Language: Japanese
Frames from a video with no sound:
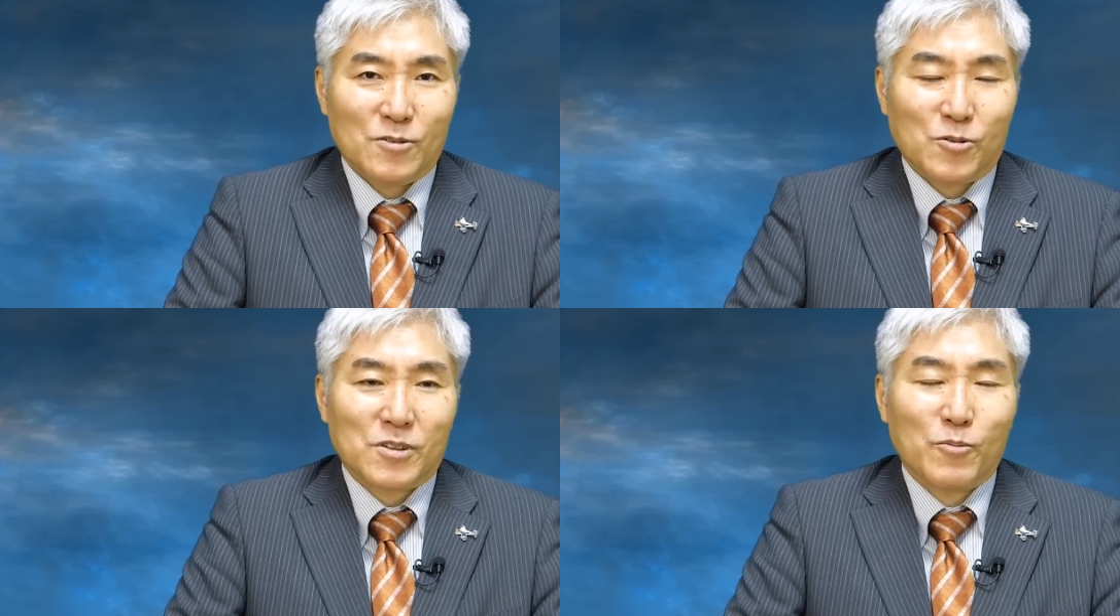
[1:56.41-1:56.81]

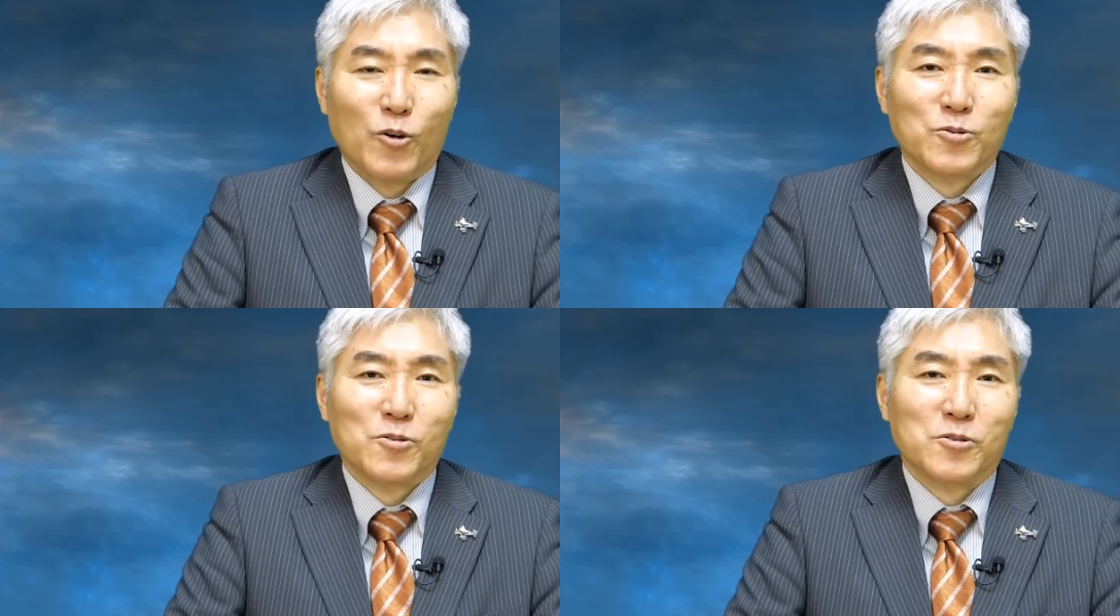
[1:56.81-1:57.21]
そして
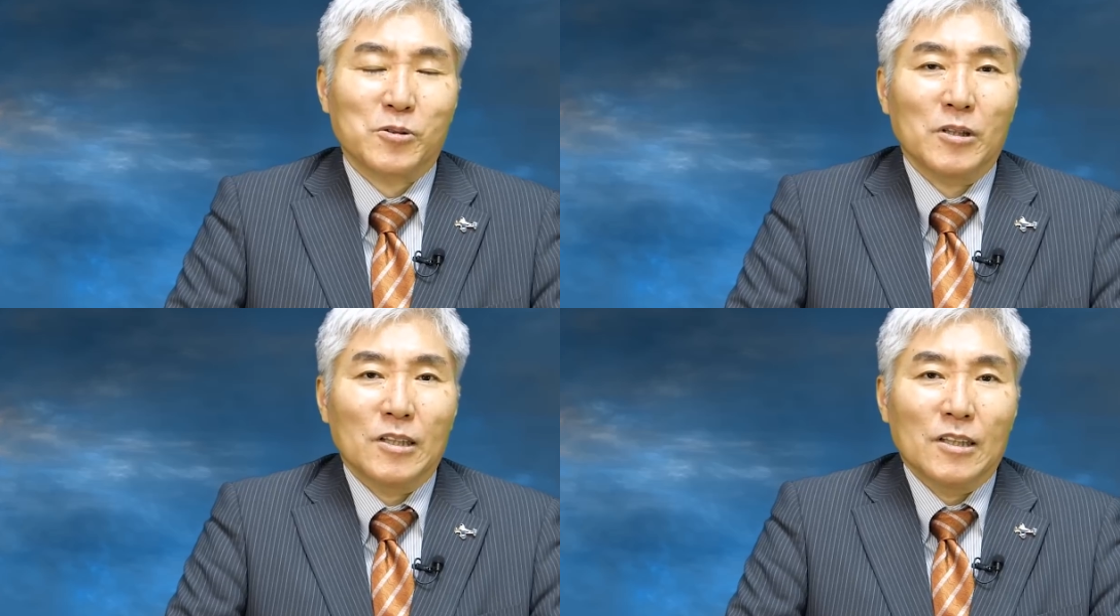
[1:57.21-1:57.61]
もう一
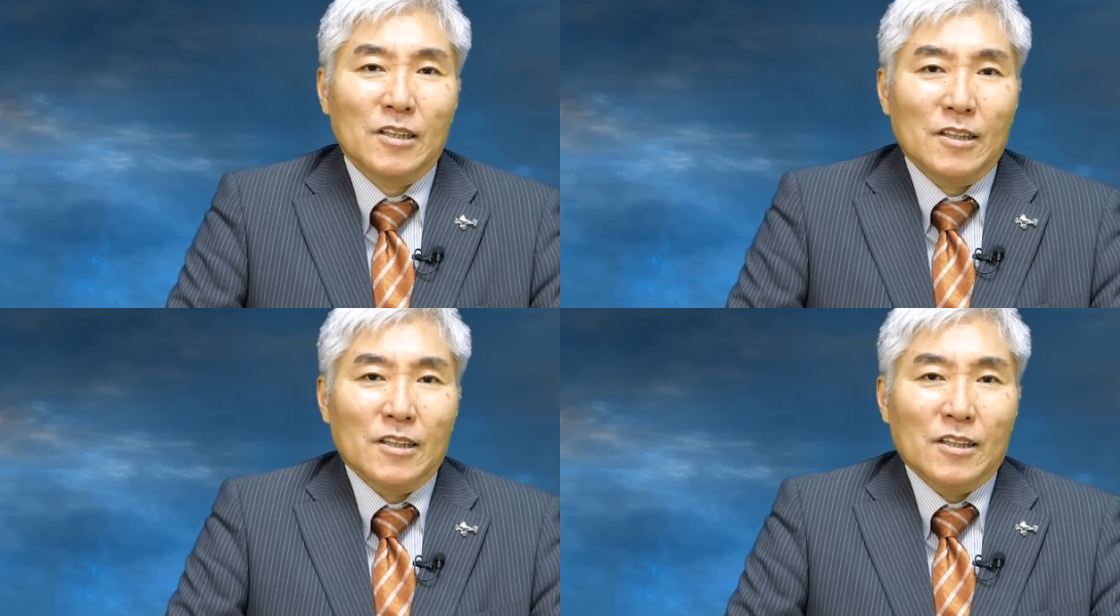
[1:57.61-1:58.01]
つ
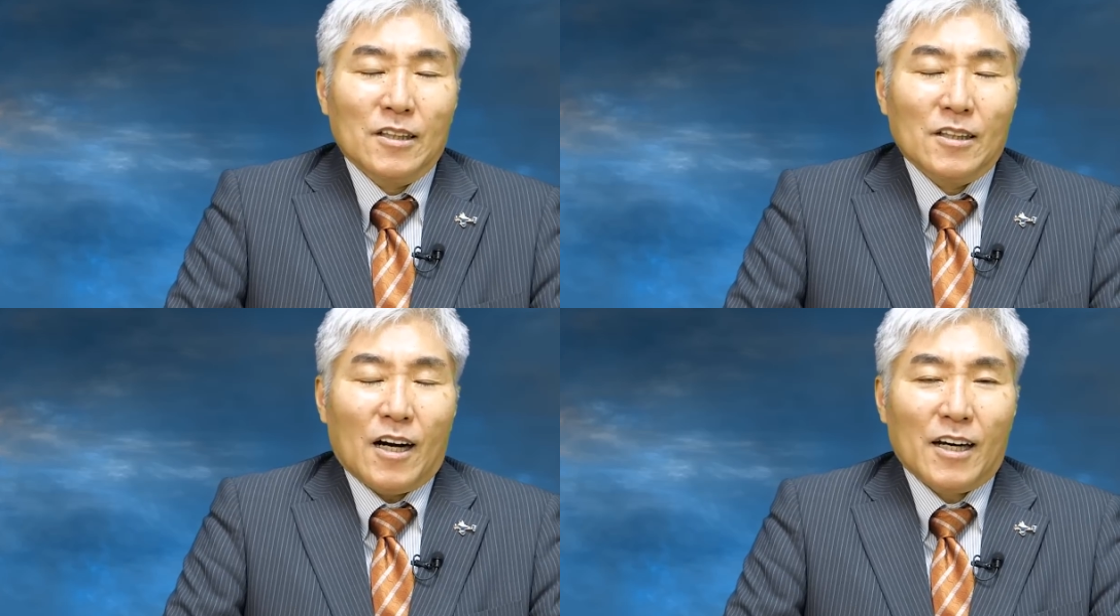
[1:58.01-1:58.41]

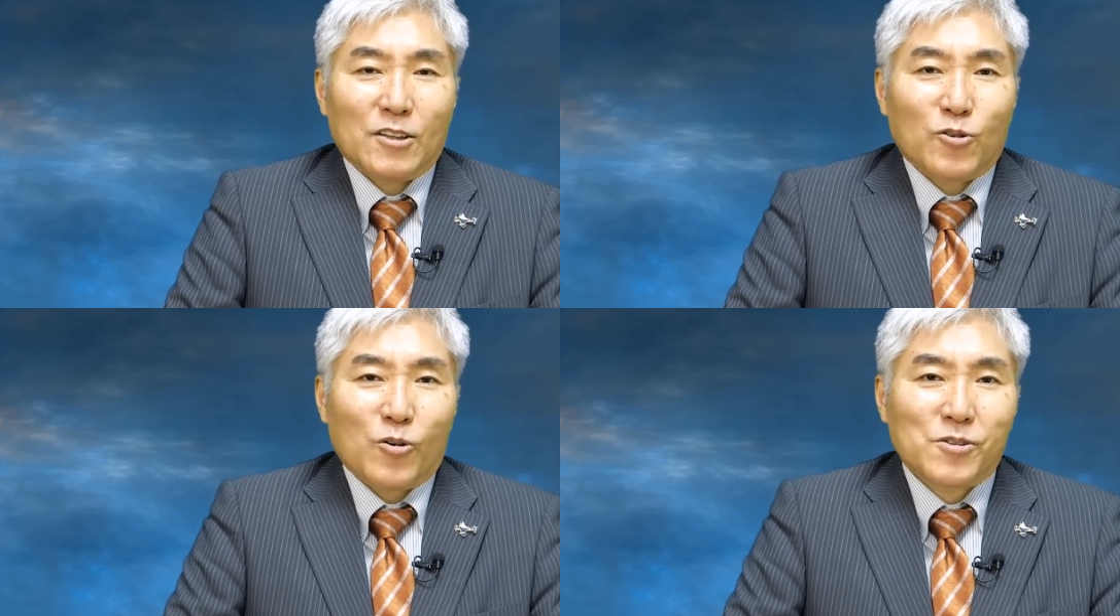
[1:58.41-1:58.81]

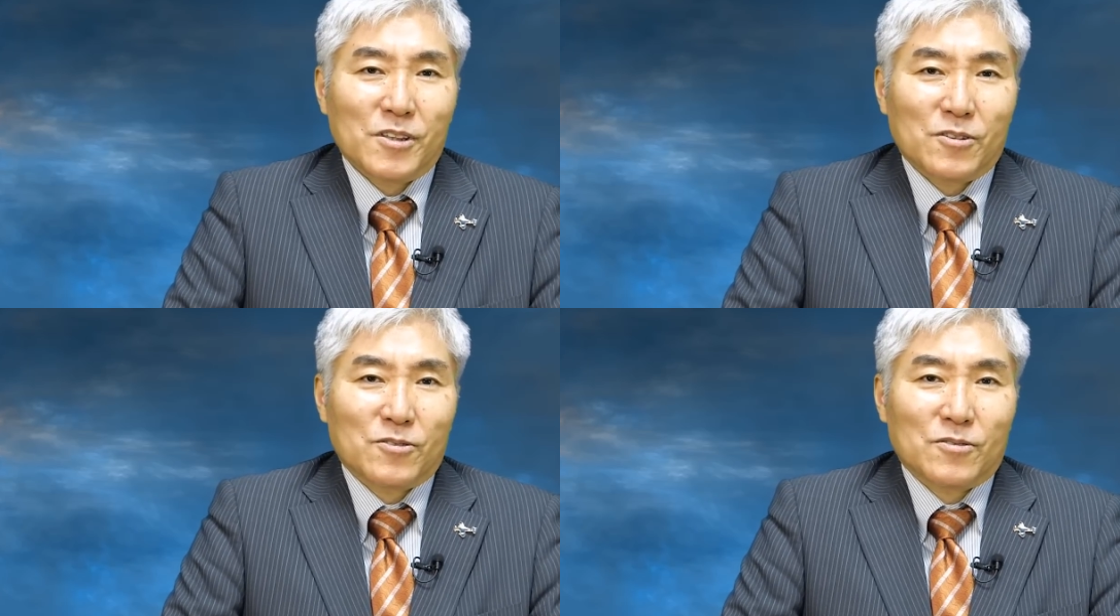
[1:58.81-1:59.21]
愛国
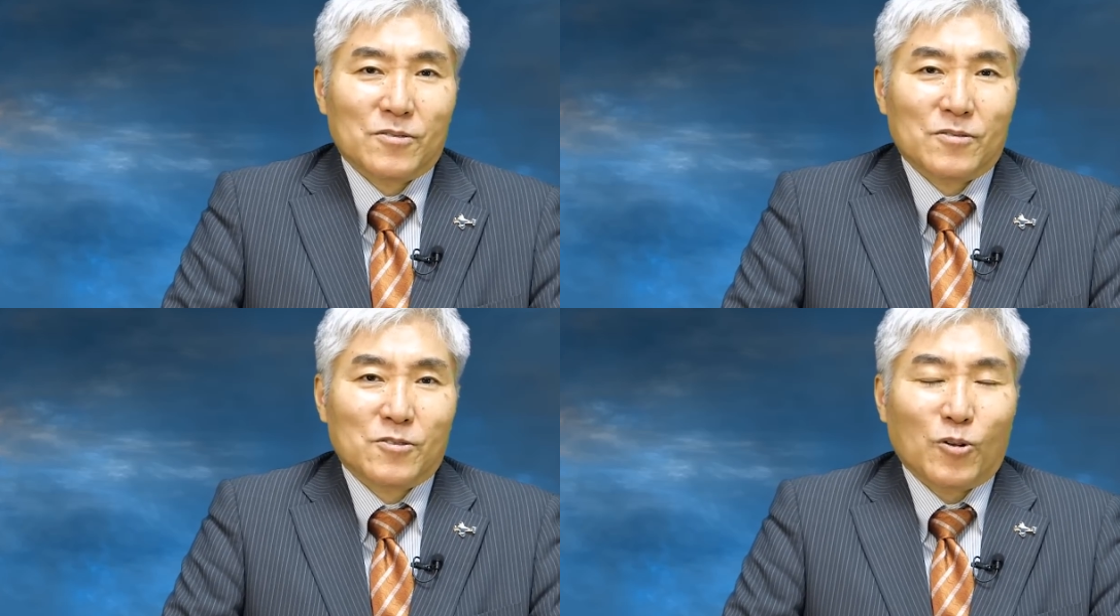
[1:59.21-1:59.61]
心
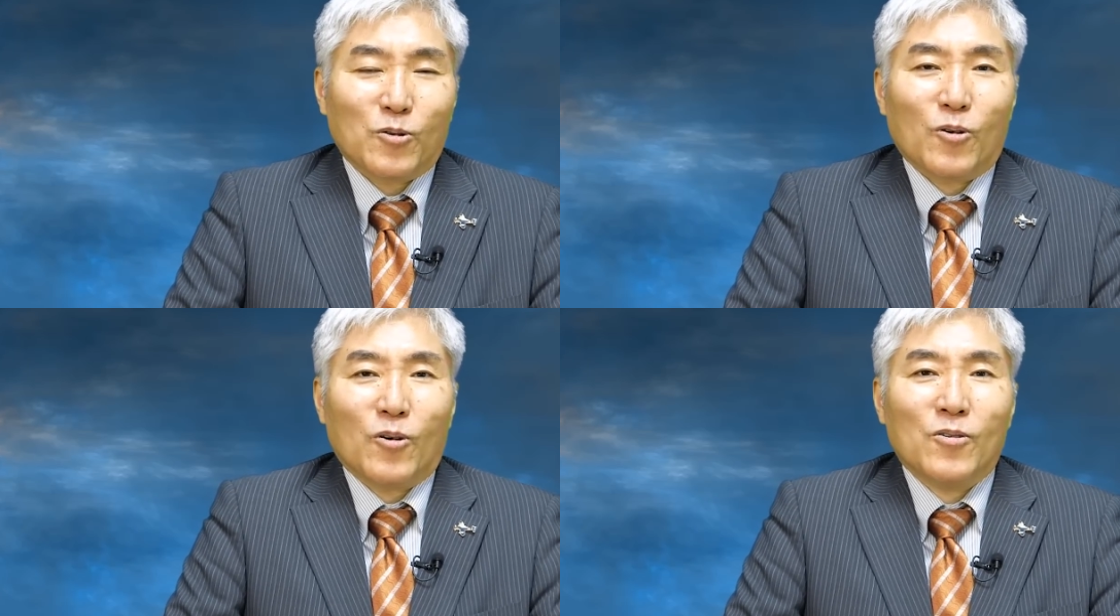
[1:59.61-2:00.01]
そ
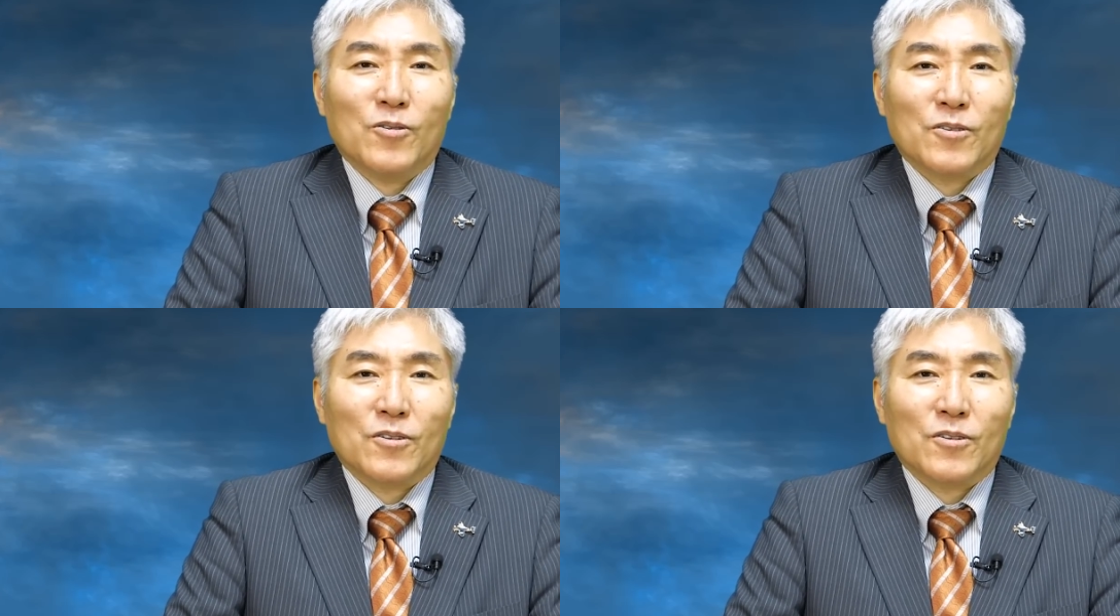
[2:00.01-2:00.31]
れを